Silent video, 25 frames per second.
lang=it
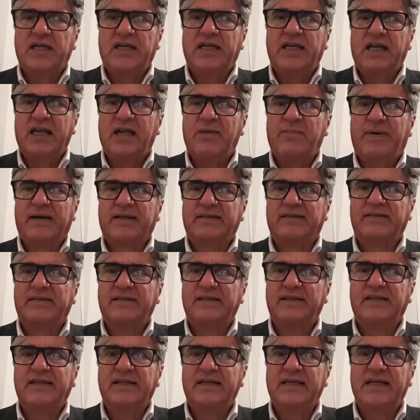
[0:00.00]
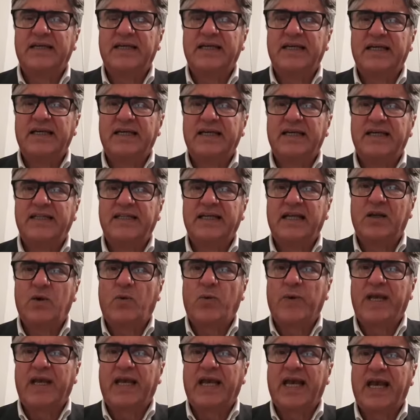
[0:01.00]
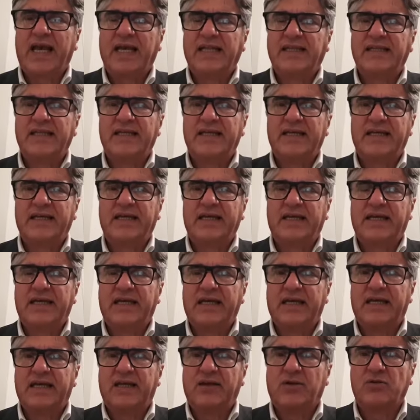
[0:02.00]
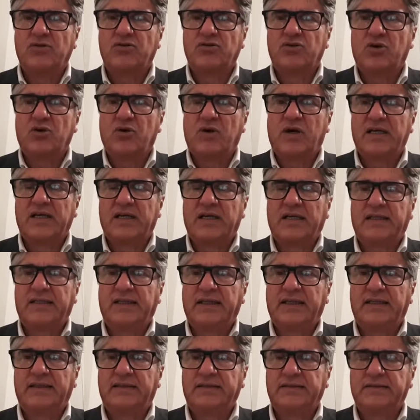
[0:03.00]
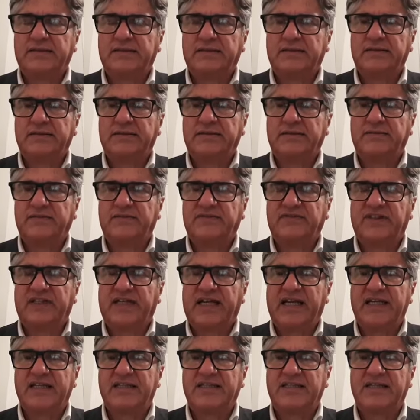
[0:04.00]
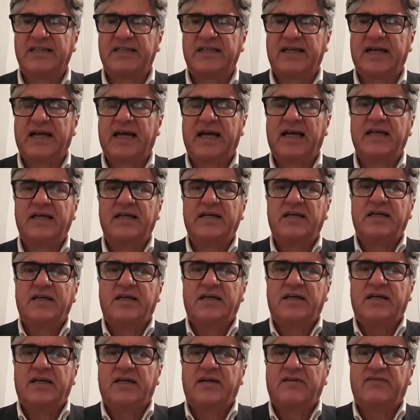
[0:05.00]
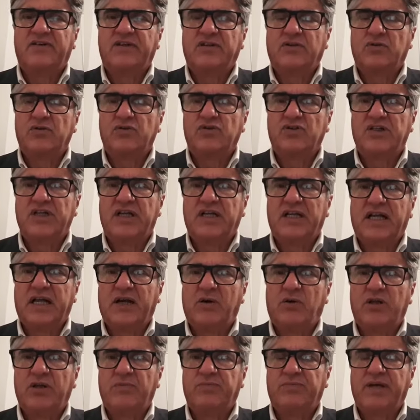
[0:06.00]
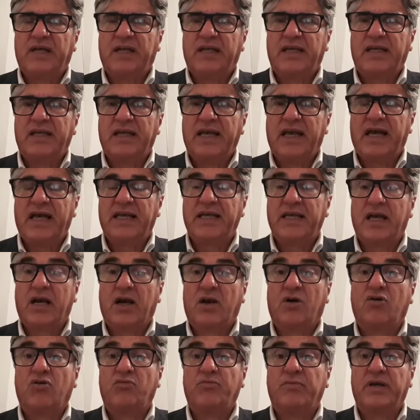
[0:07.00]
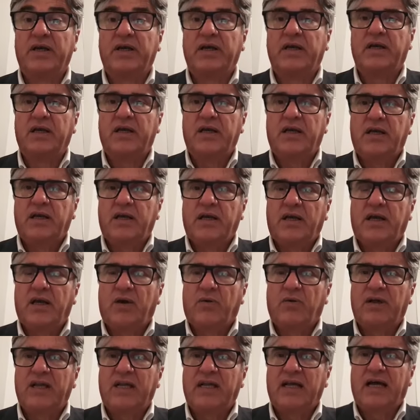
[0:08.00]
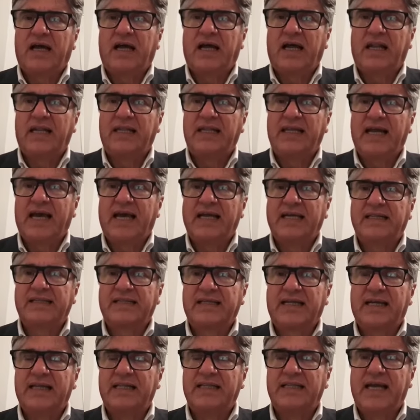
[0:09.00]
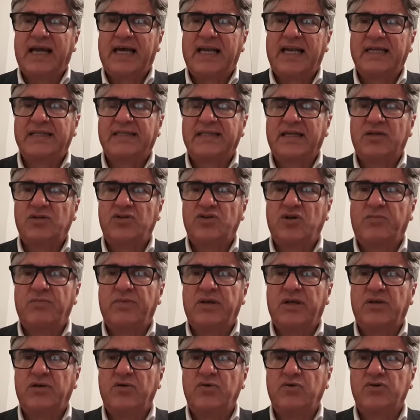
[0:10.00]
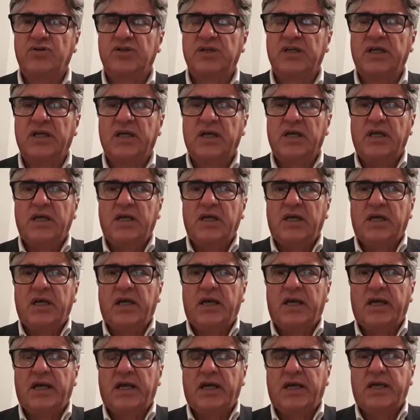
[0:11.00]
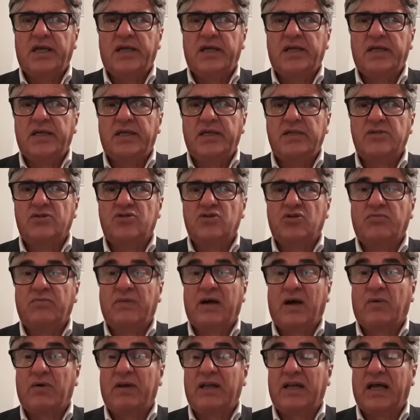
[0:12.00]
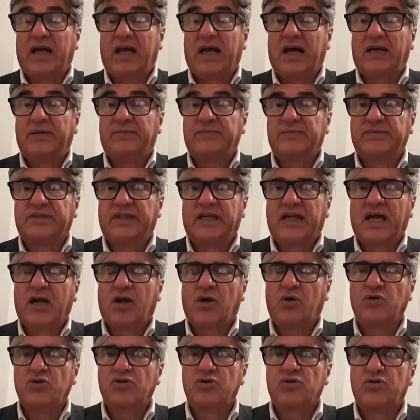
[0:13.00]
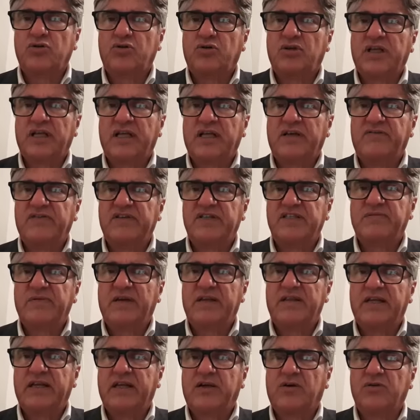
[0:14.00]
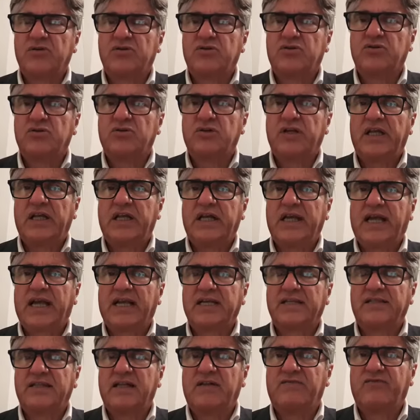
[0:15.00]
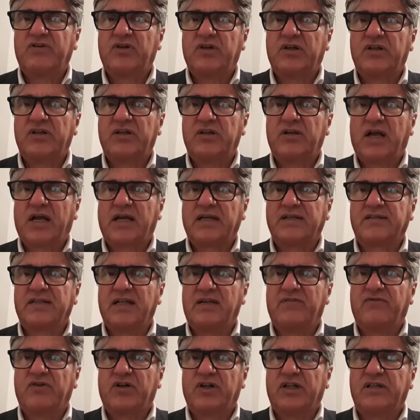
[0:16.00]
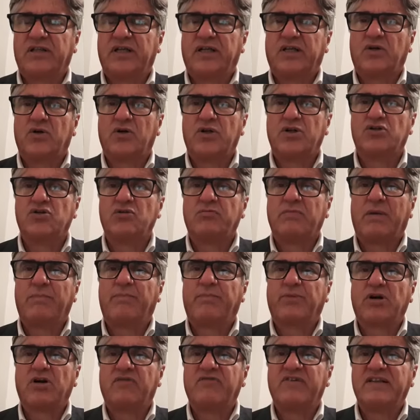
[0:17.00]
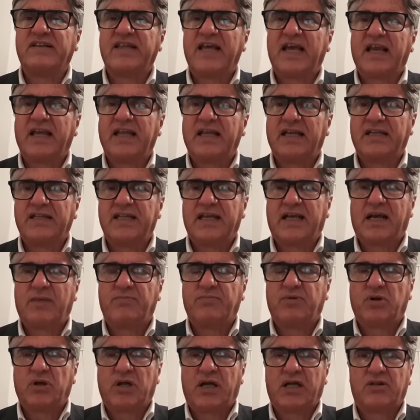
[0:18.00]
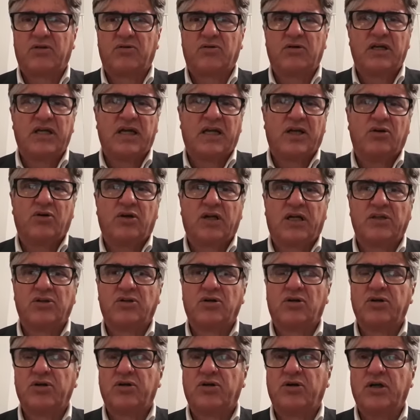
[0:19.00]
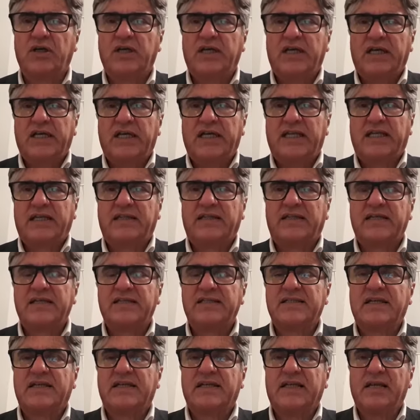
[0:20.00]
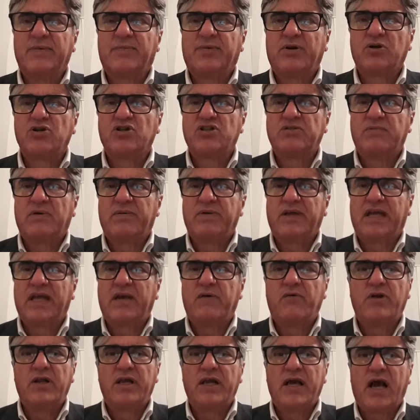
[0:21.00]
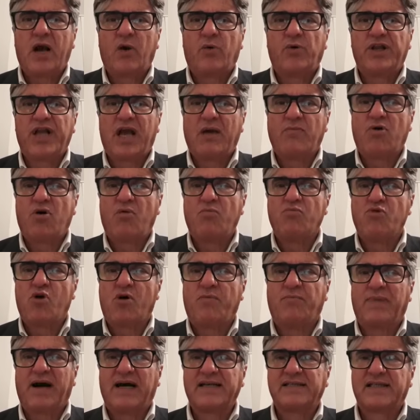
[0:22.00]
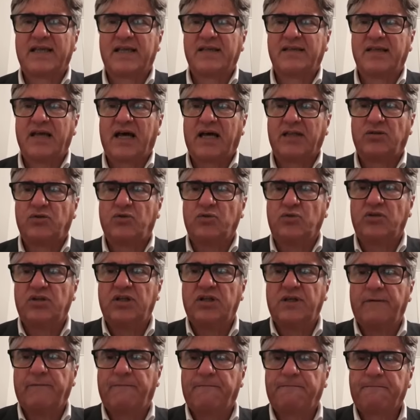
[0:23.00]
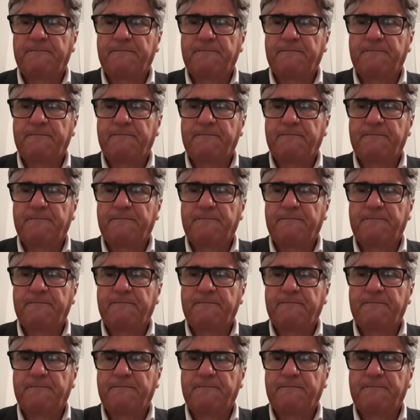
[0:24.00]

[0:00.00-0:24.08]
nelle partite del weekend, eh, non so, ad, eh, Firenze tra eh, Siena e Olimpia Legnaia, come eh, quella aliana tra Aliana e San Giobbe Chiusi, eh, insomma quella tra Costone, e Visvenderi Costone e Castelfiorentino a Castelfiorentino, insomma prove tecniche di campionato. E allora Antonio, in attesa delle prossime amichevole, auguriamo buon basket a tutti.